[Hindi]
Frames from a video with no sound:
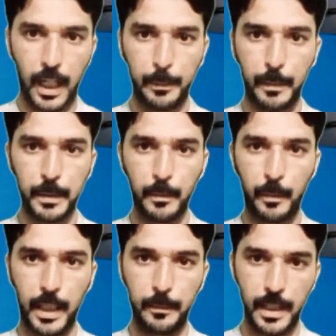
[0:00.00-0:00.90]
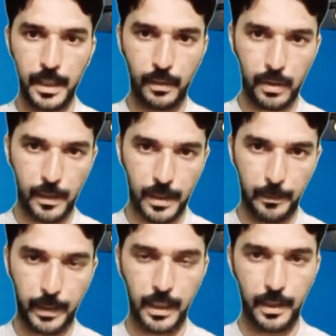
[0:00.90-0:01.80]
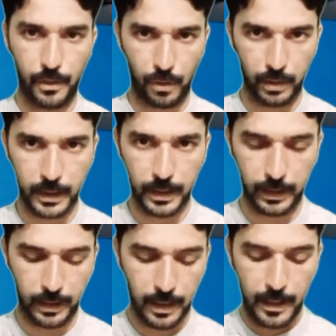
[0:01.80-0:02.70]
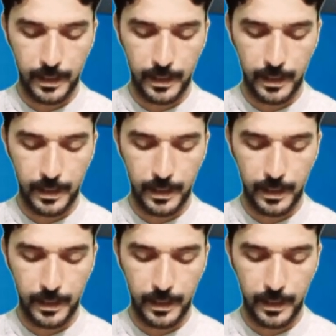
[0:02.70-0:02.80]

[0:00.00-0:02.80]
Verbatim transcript: आप अपने मोबाइल में इसको सबसे पहले इंस्टॉल करेंगे